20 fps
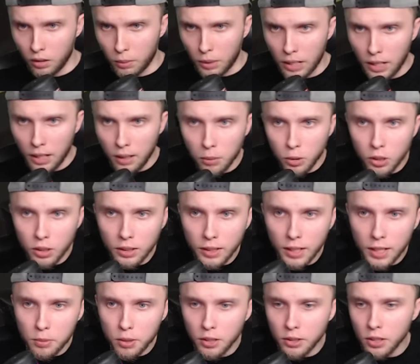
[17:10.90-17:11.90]
Dobra, muszę
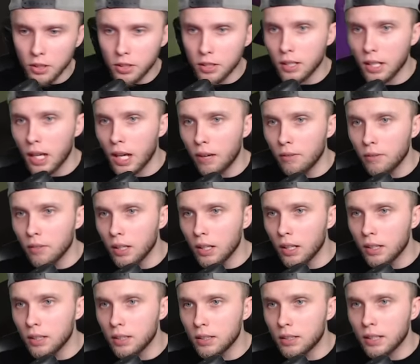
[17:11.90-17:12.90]
teraz przelecieć tam.
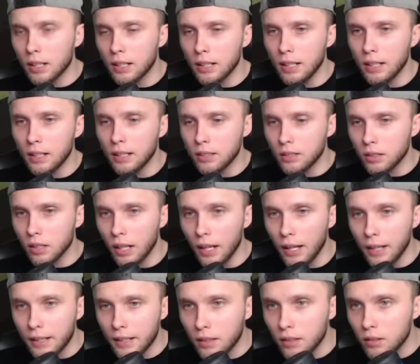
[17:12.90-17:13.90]
Elytra jest.
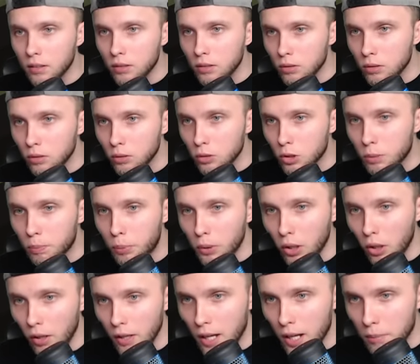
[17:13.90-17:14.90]
Ej!
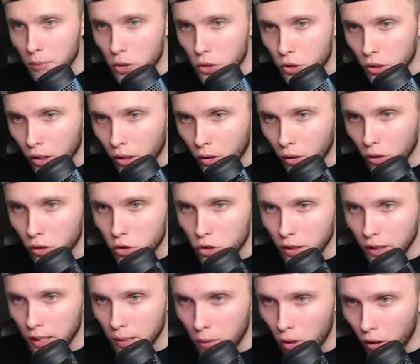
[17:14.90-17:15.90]
Zbroja mi się
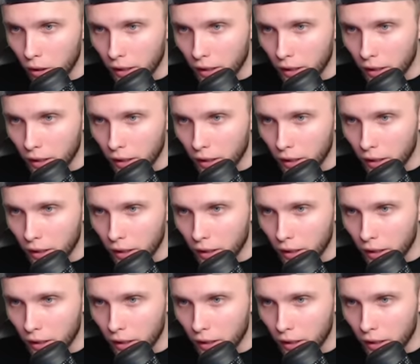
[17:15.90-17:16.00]
kończy, ja nie